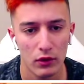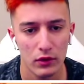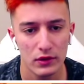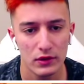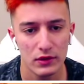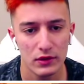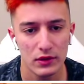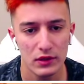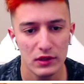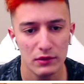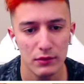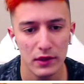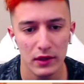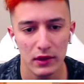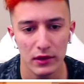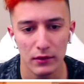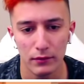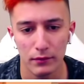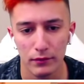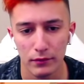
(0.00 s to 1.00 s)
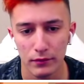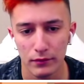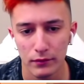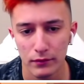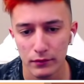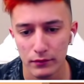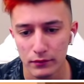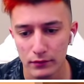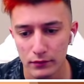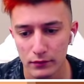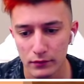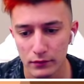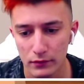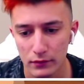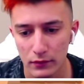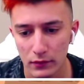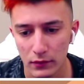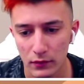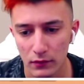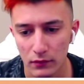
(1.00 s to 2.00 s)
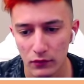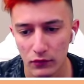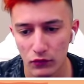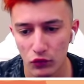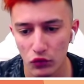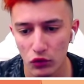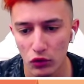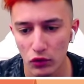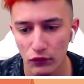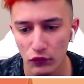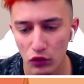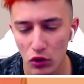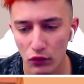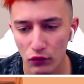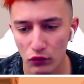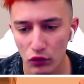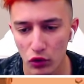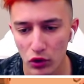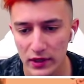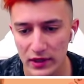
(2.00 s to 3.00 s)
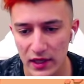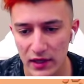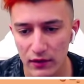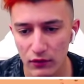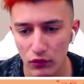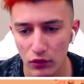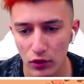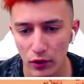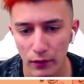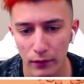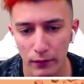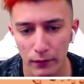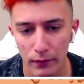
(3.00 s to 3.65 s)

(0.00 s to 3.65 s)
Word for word: Sıçmayalım. Vuruyor vuruyor vuruyor kasaya vuruyor.